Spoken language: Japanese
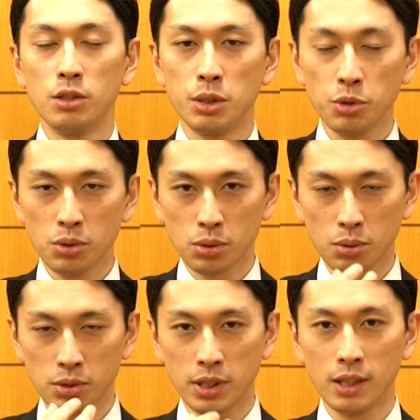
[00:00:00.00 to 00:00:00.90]
自分の
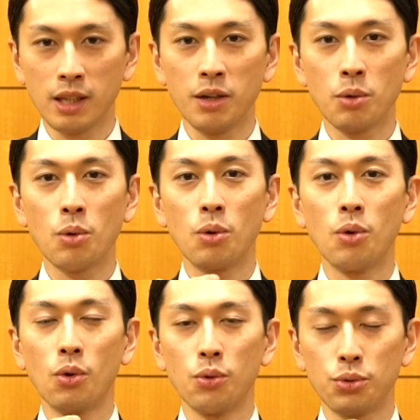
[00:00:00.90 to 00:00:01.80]
その声帯を
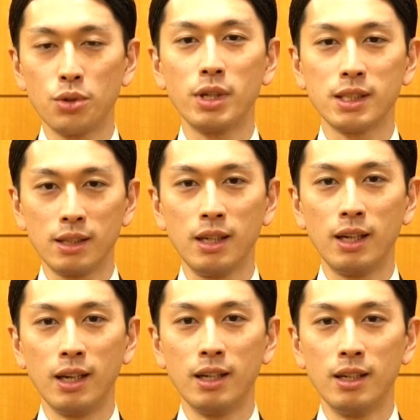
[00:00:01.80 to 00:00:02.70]
こう震わせ
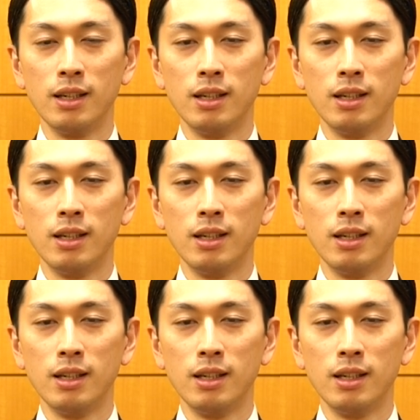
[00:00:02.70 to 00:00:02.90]
て